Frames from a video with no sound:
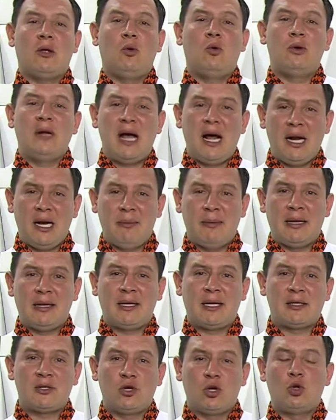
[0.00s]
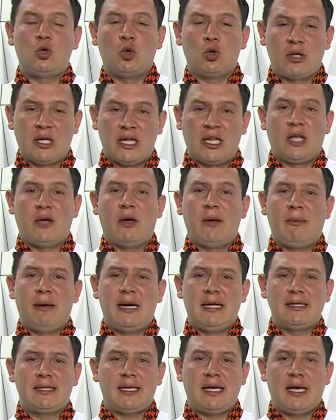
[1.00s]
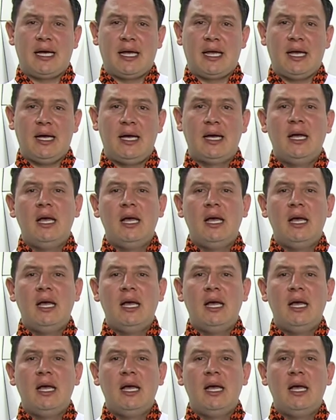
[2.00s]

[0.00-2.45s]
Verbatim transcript: una alimentación nutritiva y balanceada